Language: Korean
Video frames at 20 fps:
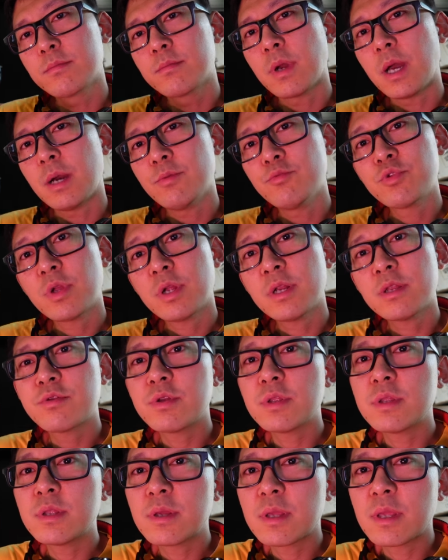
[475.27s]
아무나 할
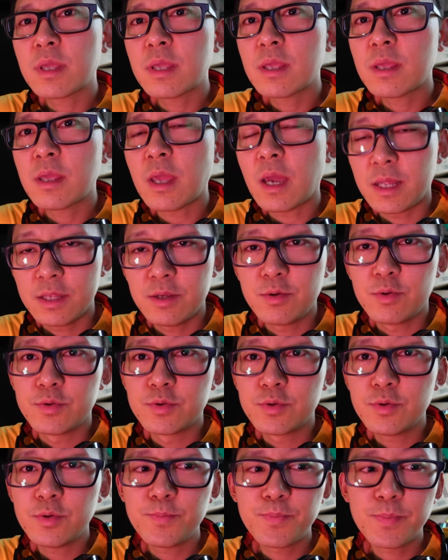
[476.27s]
수 있는 게 아니거든요.